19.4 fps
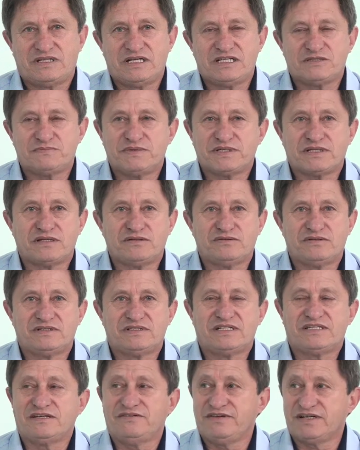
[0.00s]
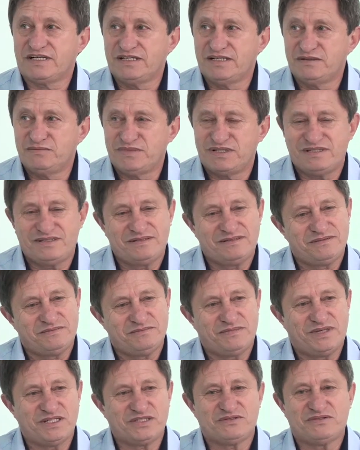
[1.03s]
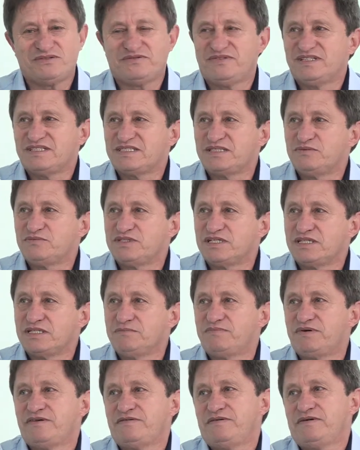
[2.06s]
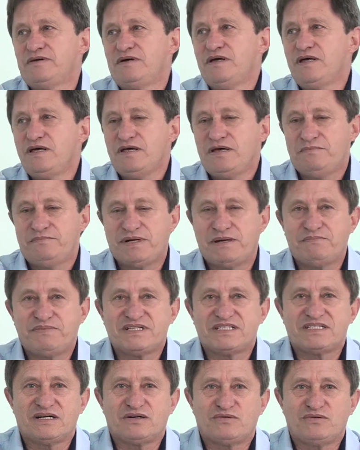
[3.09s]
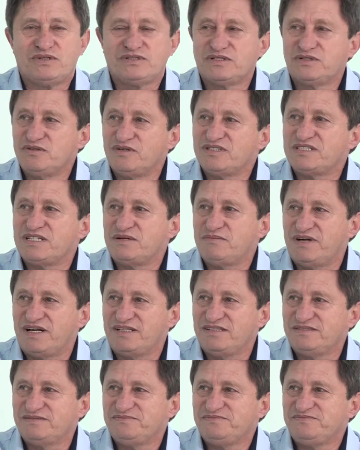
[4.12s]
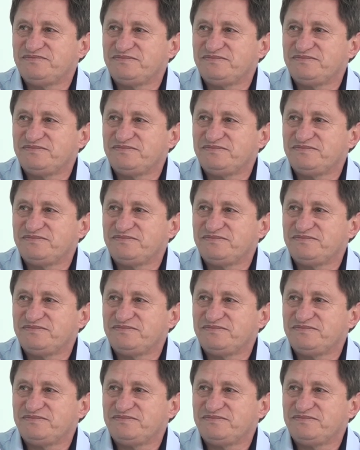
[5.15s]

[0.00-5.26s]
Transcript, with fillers: telespectadores da TV Câmara. Mais uma vez estamos aqui para prestar conta do nosso trabalho.